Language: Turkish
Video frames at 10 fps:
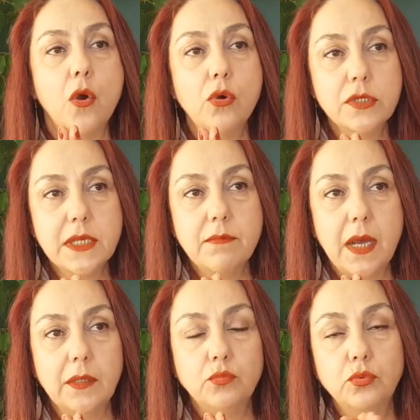O
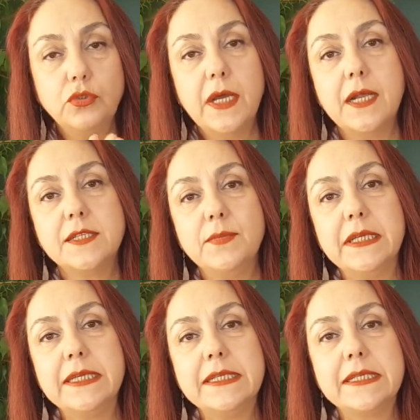zaman bu tarz
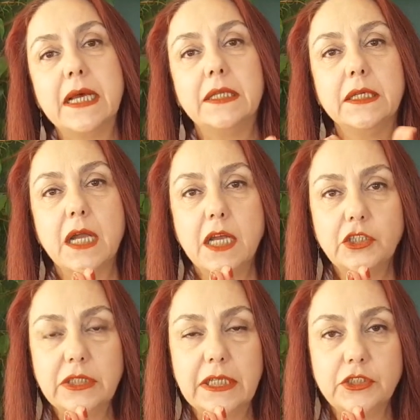bir insanla
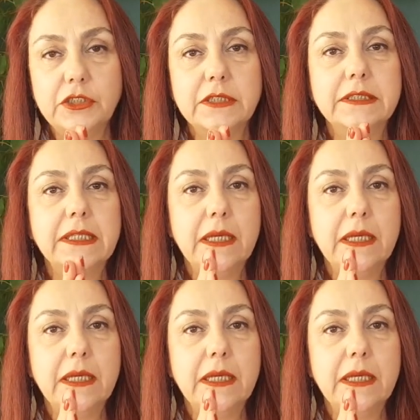karşılaştığınızda